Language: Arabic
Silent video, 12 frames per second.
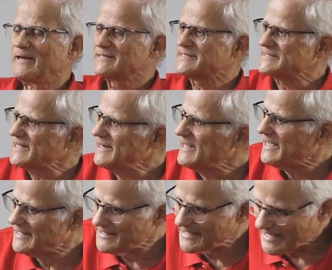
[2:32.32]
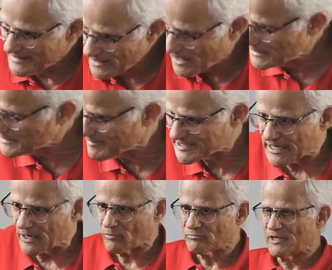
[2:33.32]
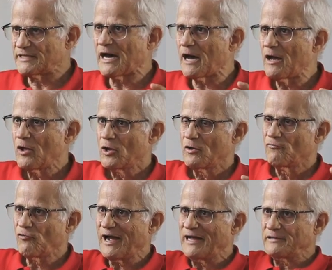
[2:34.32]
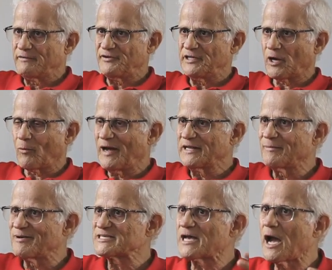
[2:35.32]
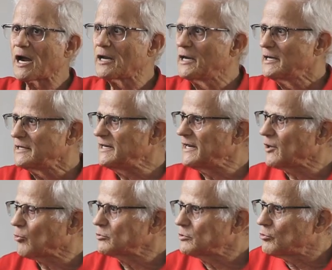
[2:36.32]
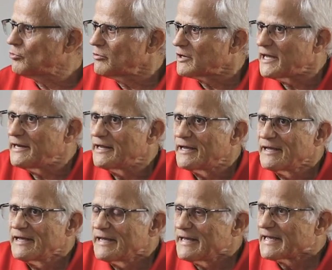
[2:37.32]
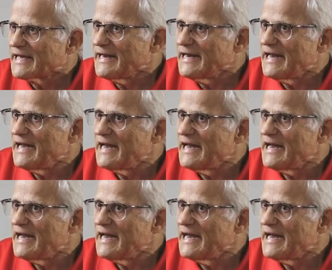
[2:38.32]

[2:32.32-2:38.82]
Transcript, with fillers: خصنا هذا هذا هذا مسار هذا في واحد في اطار واحد المسار اللي انا قلت لكم كان كان